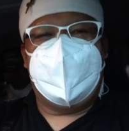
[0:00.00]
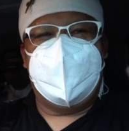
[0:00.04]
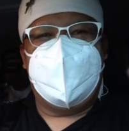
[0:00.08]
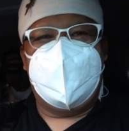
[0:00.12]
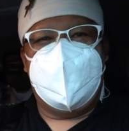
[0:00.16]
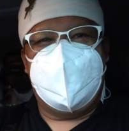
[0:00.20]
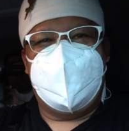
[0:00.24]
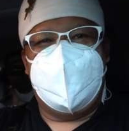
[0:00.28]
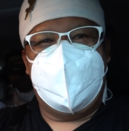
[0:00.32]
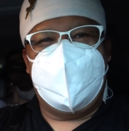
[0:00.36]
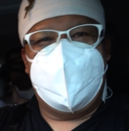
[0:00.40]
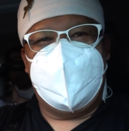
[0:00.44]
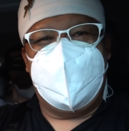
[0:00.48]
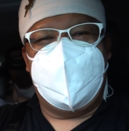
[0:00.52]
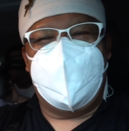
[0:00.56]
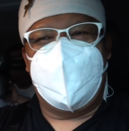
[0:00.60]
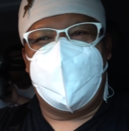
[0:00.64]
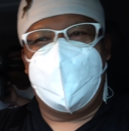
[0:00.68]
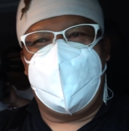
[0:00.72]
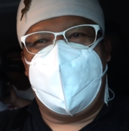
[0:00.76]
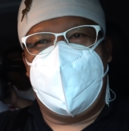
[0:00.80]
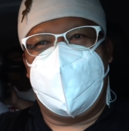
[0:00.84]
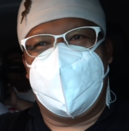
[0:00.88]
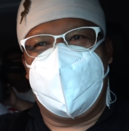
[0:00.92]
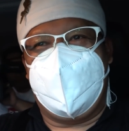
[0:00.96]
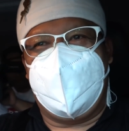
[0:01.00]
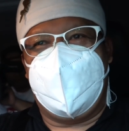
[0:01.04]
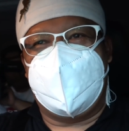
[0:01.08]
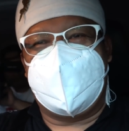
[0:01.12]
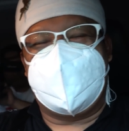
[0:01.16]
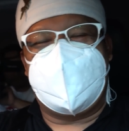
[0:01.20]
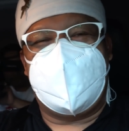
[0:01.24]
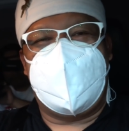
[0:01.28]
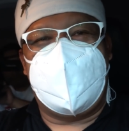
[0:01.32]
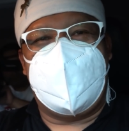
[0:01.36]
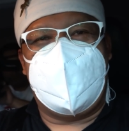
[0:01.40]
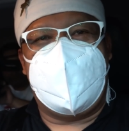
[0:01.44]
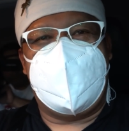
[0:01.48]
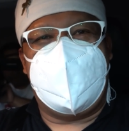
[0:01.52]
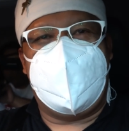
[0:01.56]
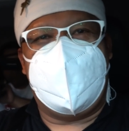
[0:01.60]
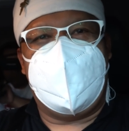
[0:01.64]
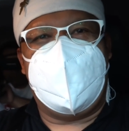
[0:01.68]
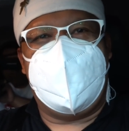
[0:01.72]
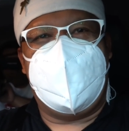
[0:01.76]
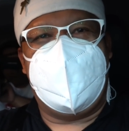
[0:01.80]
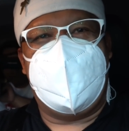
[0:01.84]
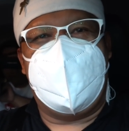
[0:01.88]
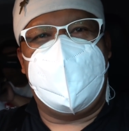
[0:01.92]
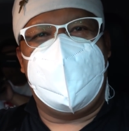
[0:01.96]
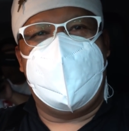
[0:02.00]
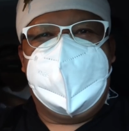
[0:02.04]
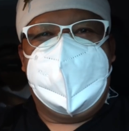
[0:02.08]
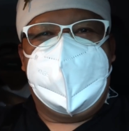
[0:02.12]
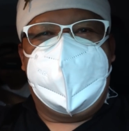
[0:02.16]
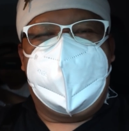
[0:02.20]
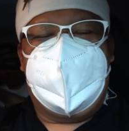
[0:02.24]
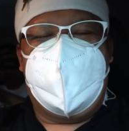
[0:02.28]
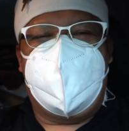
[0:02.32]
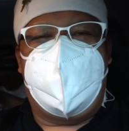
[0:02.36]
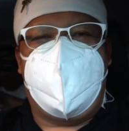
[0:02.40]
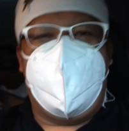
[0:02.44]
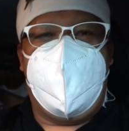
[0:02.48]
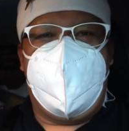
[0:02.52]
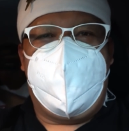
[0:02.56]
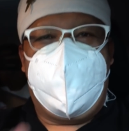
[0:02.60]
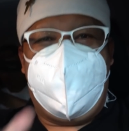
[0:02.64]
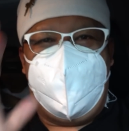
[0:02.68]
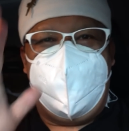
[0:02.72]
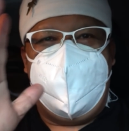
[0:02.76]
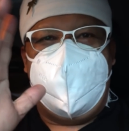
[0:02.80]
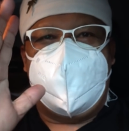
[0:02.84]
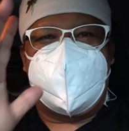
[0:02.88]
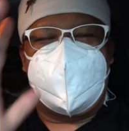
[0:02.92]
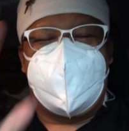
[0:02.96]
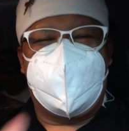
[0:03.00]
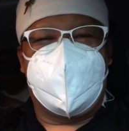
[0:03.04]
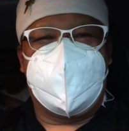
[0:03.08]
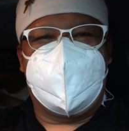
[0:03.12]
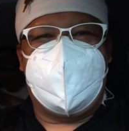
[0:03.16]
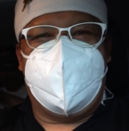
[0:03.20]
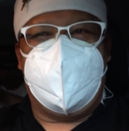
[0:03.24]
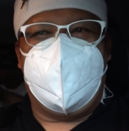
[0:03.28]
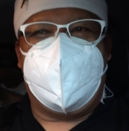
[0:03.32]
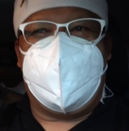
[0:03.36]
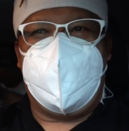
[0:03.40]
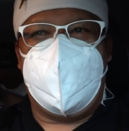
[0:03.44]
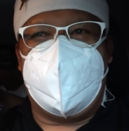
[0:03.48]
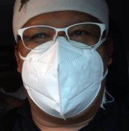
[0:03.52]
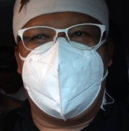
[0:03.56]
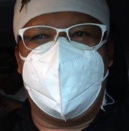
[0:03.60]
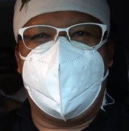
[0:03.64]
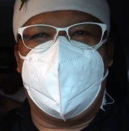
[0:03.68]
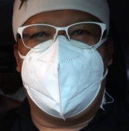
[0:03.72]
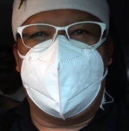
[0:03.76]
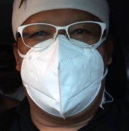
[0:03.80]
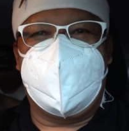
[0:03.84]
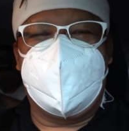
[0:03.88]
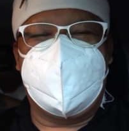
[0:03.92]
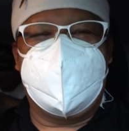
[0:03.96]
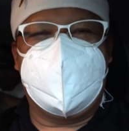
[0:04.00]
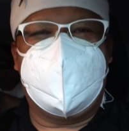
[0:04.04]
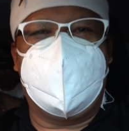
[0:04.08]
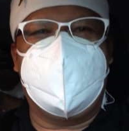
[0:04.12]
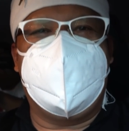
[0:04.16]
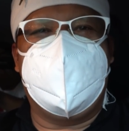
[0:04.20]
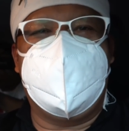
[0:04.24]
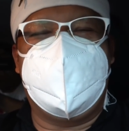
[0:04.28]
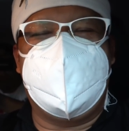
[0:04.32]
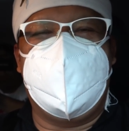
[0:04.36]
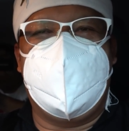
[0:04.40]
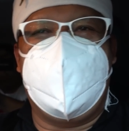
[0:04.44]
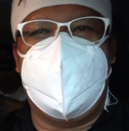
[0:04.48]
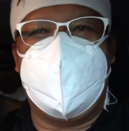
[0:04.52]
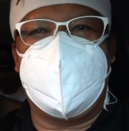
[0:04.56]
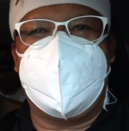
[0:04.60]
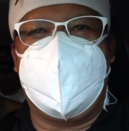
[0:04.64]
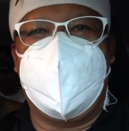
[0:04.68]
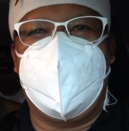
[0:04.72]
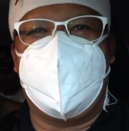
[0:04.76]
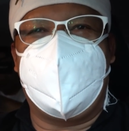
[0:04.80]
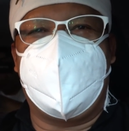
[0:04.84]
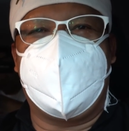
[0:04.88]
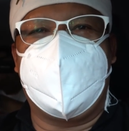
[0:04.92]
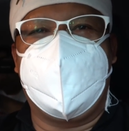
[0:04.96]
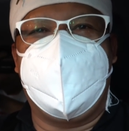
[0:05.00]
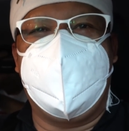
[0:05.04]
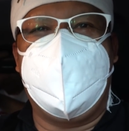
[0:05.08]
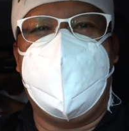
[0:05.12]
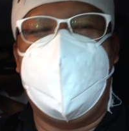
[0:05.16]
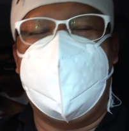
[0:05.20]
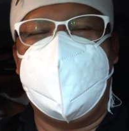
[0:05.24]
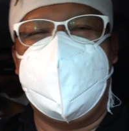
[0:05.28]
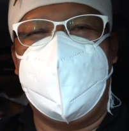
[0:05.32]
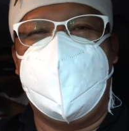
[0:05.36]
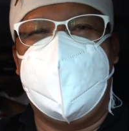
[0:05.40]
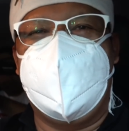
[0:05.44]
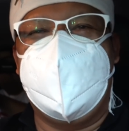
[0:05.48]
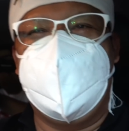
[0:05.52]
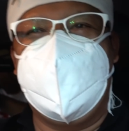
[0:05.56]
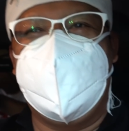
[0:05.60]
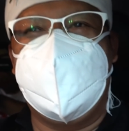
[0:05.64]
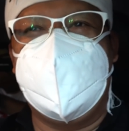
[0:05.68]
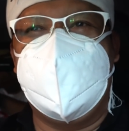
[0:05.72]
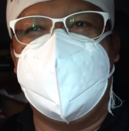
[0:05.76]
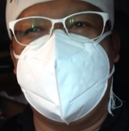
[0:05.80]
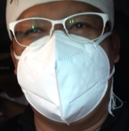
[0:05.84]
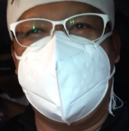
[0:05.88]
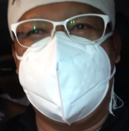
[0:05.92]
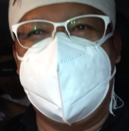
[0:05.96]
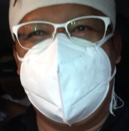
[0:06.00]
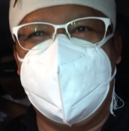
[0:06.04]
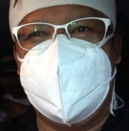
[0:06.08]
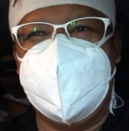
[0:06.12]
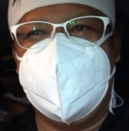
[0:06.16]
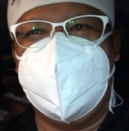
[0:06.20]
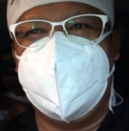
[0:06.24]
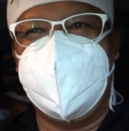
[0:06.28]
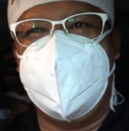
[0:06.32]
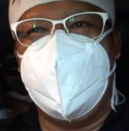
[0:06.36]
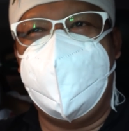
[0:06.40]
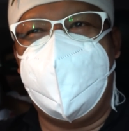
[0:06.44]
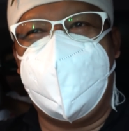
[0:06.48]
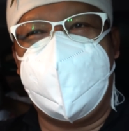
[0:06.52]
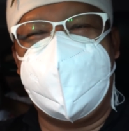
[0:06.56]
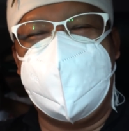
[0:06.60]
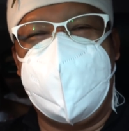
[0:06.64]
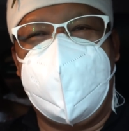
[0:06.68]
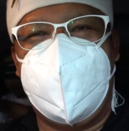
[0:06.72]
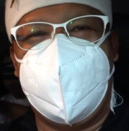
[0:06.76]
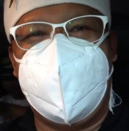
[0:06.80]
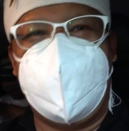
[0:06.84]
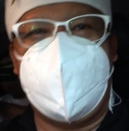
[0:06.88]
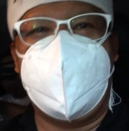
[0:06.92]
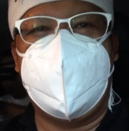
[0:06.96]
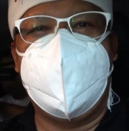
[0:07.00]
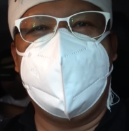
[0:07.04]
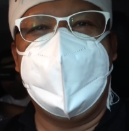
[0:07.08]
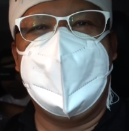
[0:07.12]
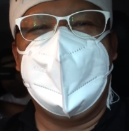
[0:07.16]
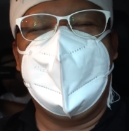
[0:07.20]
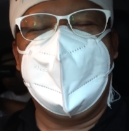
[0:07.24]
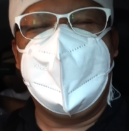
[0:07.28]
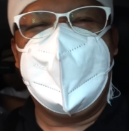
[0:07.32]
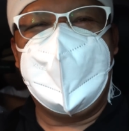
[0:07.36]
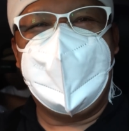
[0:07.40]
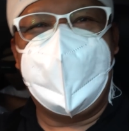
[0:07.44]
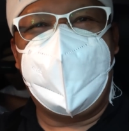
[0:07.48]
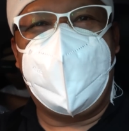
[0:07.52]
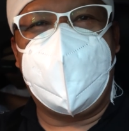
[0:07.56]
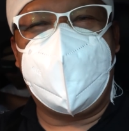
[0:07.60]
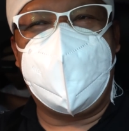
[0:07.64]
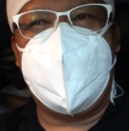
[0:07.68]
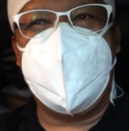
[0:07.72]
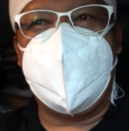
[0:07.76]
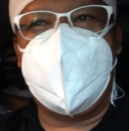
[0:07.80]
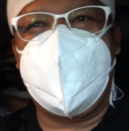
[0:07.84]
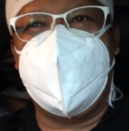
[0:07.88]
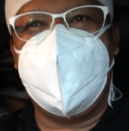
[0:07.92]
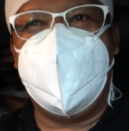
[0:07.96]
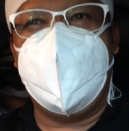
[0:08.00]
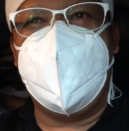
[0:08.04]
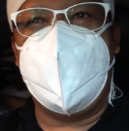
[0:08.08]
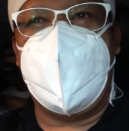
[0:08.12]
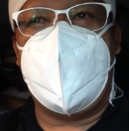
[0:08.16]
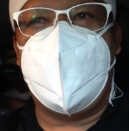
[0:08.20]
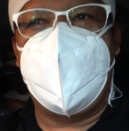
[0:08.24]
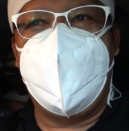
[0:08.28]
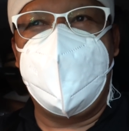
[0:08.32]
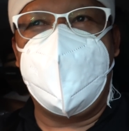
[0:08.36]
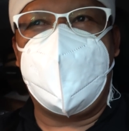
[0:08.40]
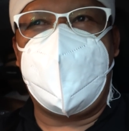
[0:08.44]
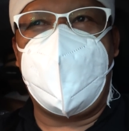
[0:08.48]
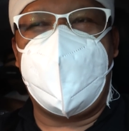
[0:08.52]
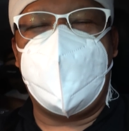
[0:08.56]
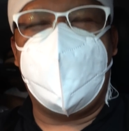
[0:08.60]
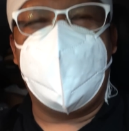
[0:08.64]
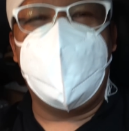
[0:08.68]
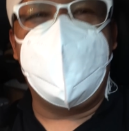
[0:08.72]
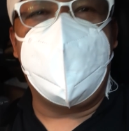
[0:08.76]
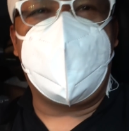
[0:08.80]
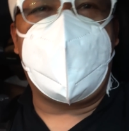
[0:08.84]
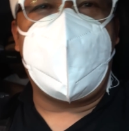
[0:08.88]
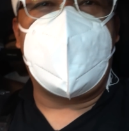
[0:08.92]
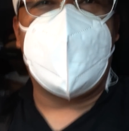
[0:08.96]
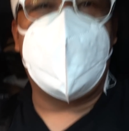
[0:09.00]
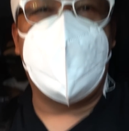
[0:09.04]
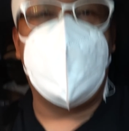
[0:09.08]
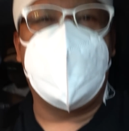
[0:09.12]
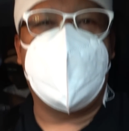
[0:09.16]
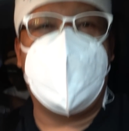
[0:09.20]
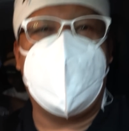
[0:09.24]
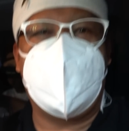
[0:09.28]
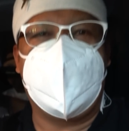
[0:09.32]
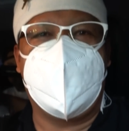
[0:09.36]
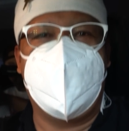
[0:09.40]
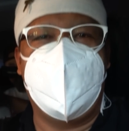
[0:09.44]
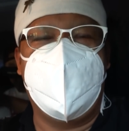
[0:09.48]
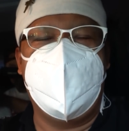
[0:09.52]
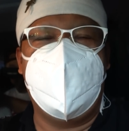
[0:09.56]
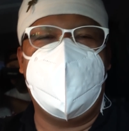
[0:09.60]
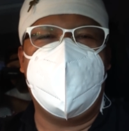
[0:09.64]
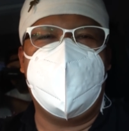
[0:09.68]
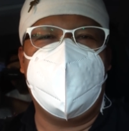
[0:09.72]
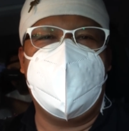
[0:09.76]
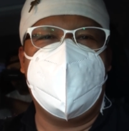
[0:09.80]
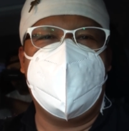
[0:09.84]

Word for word: e, orang biasa kita panggil langsung sekarang Kang saja jalan ke orang tengahnya ya eh, di perjalanan margi di abdi bumi Kang Dul teh tebih